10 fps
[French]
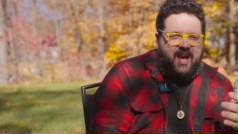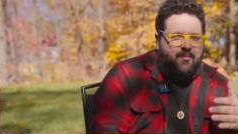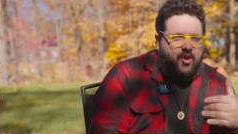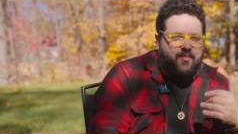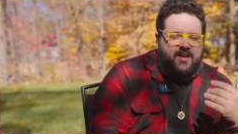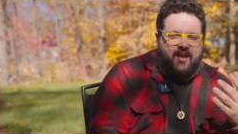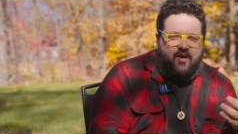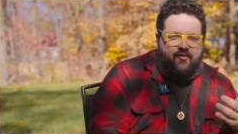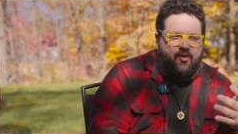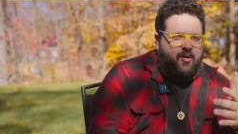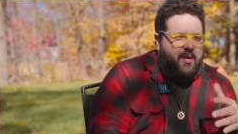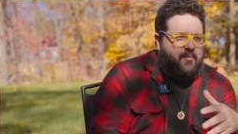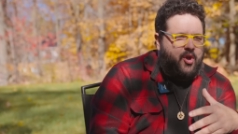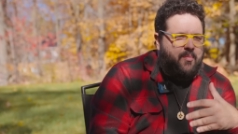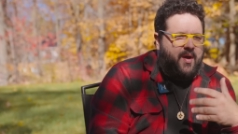à me remettre en forme, à
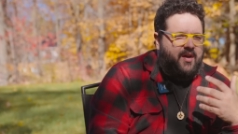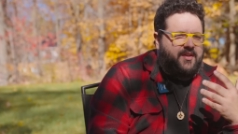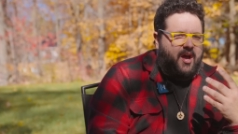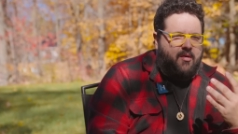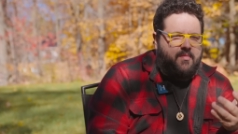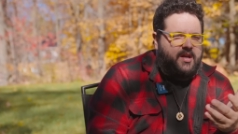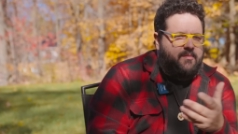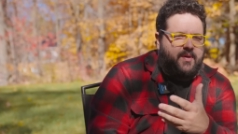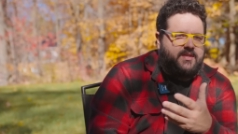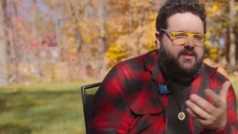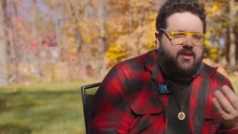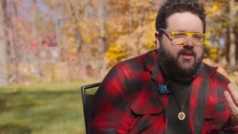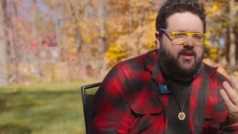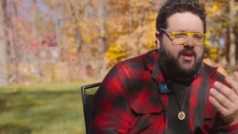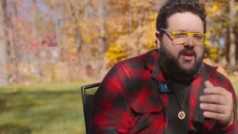me reprendre en main parce
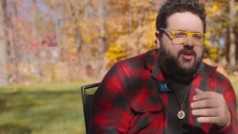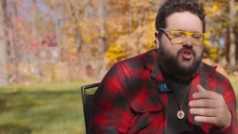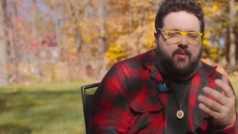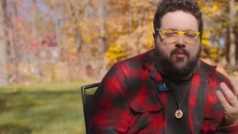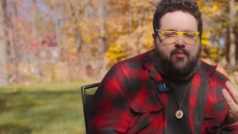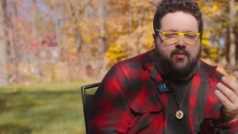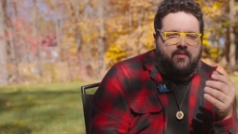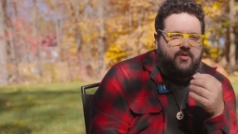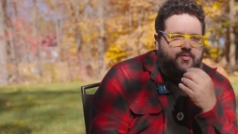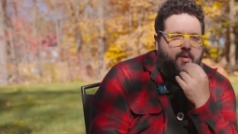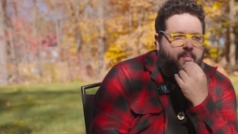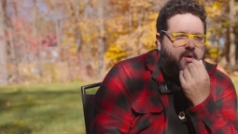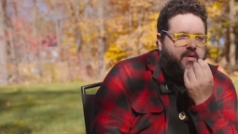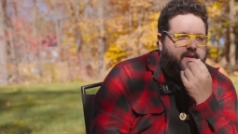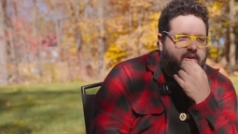que j'en peux plus. Je peux
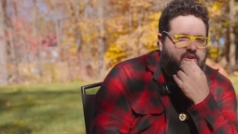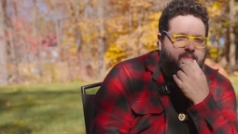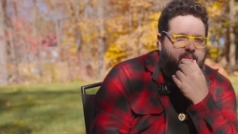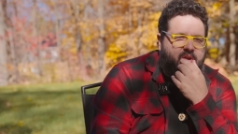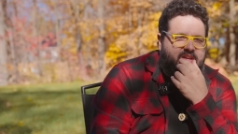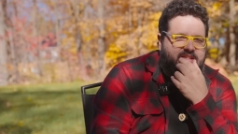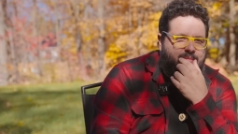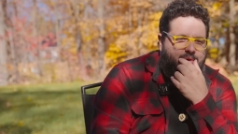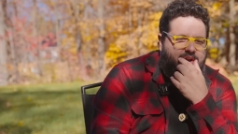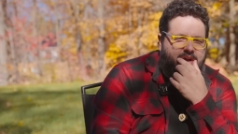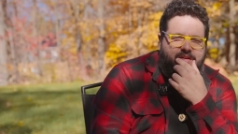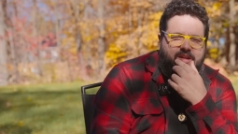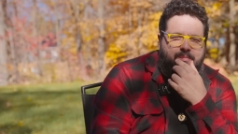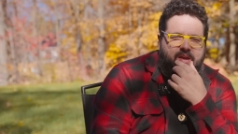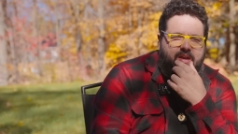pas, euh, je peux pas laisser mon corps
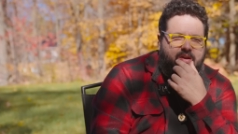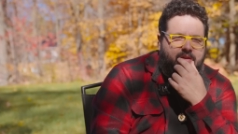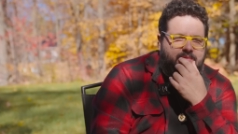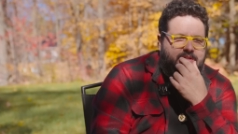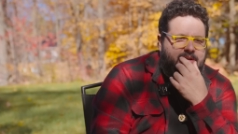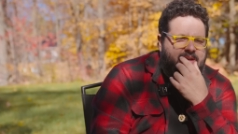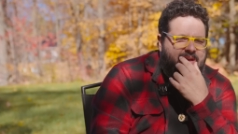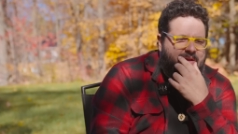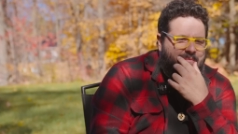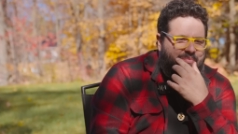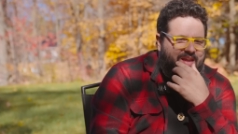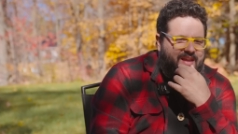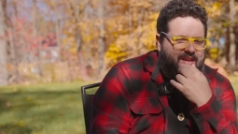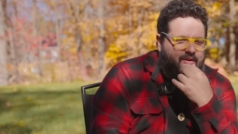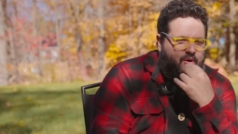dépérir comme ça.
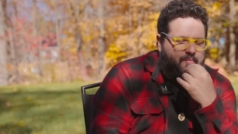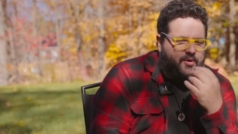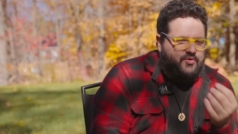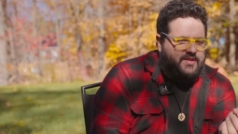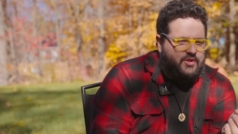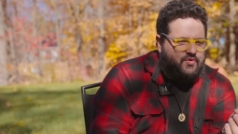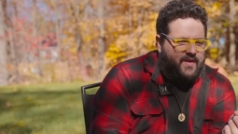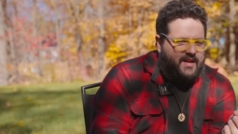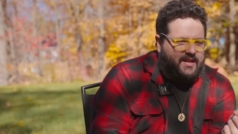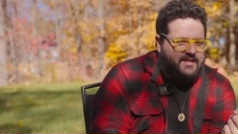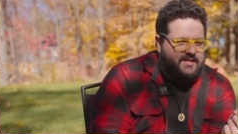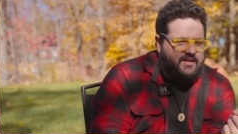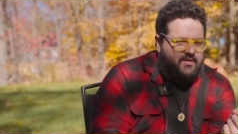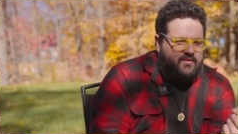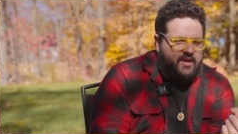Et on me pose aussi souvent la
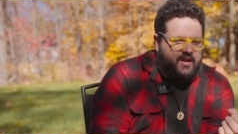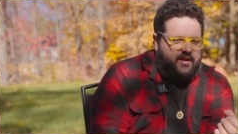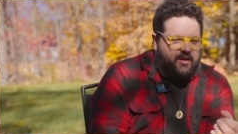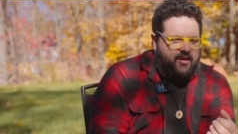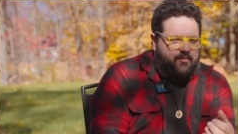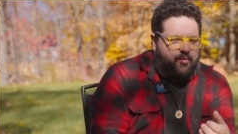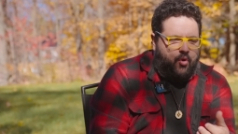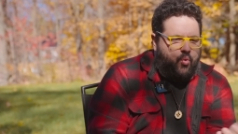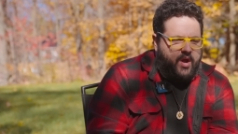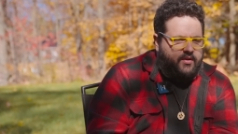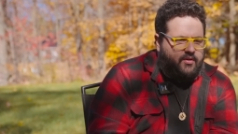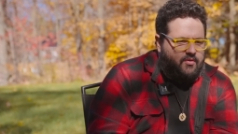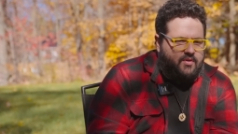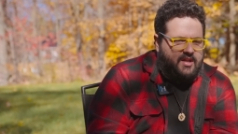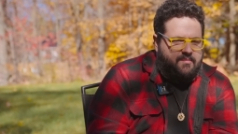question euh, pourquoi tu as
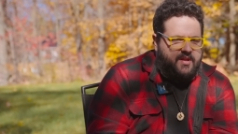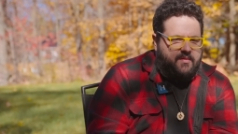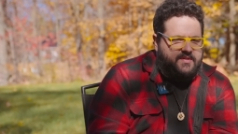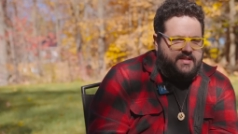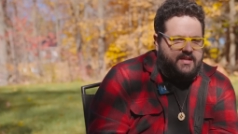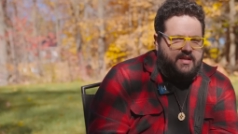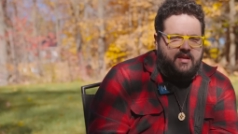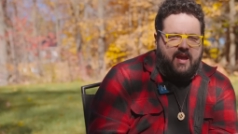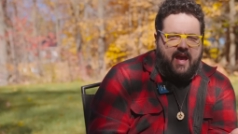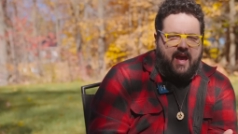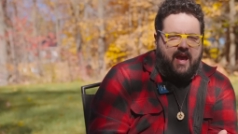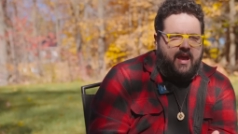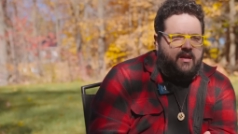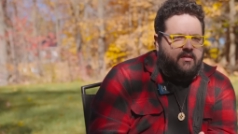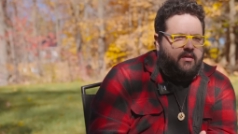eu de l'épilepsie
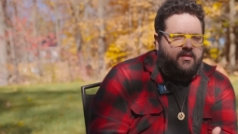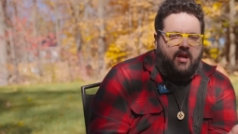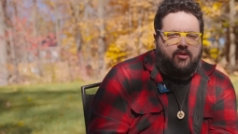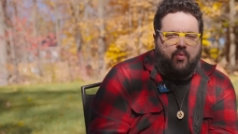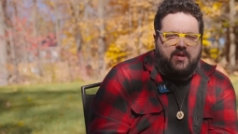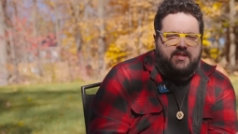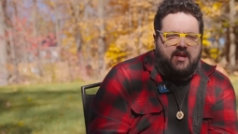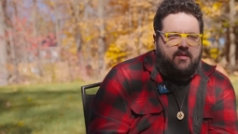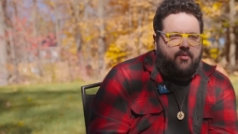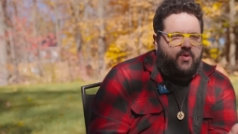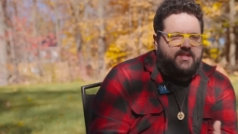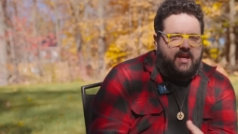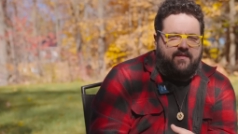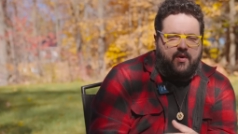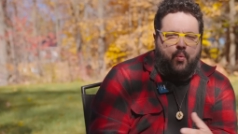à 33 euh, ans Pourquoi c'est
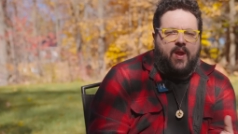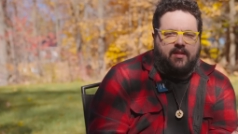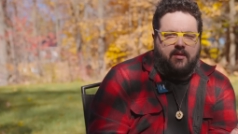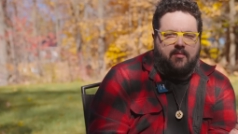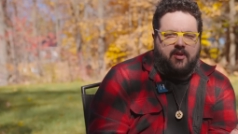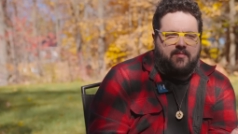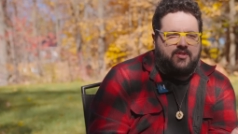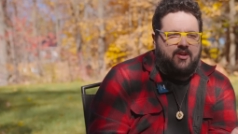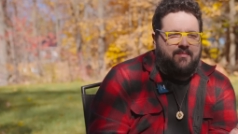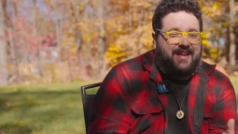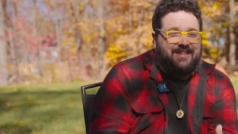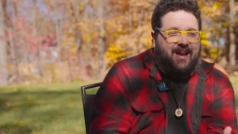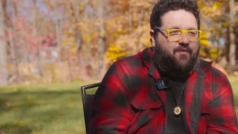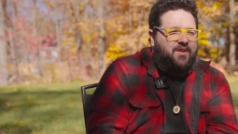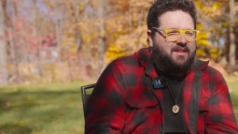arrivé random comme ça ben,
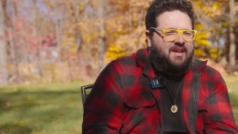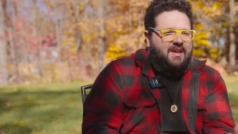En fait,